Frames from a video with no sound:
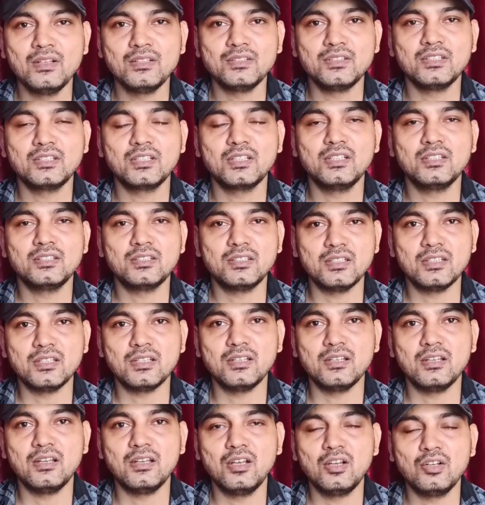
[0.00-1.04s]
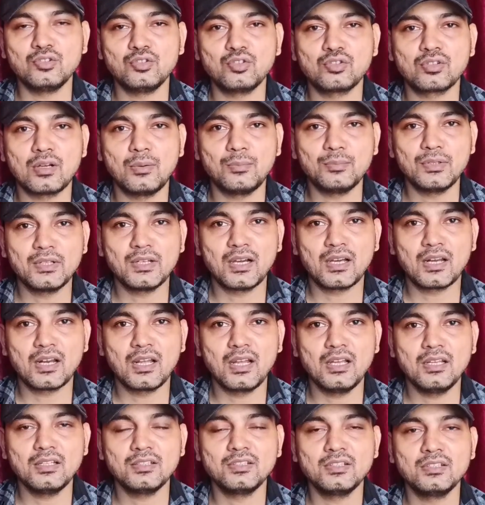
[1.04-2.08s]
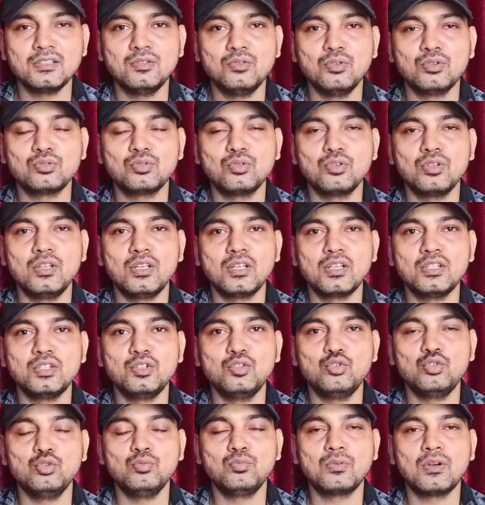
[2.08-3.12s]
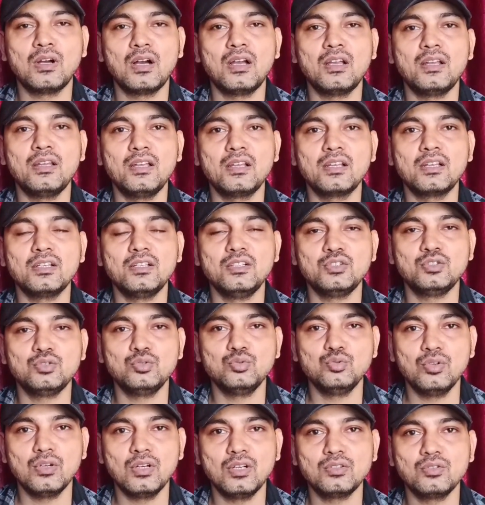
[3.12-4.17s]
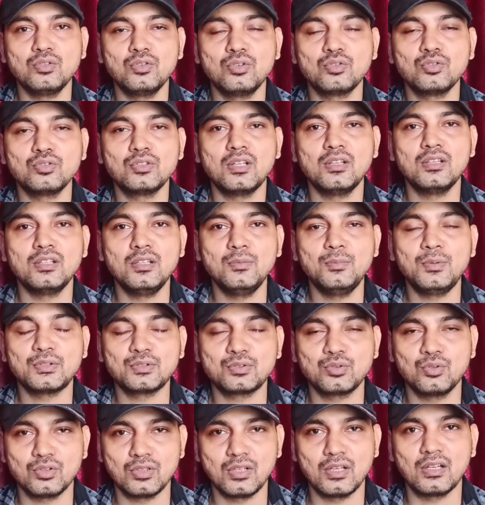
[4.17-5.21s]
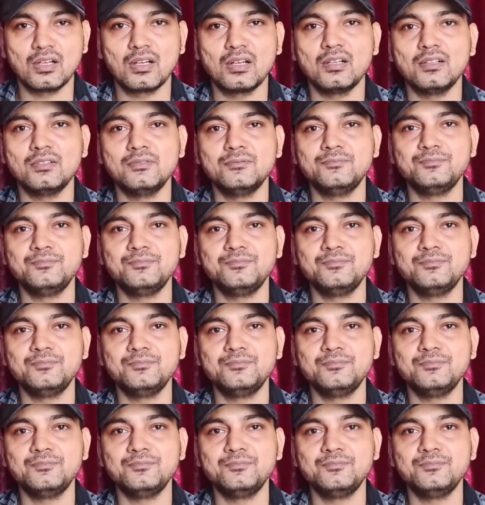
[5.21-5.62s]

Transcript: जितने थे जो कम दिखा रहा है जिस दोस्तों एक यूट्यूब का एक इशू है जो दोस्तों जल्दी फिक्स हो जाएगा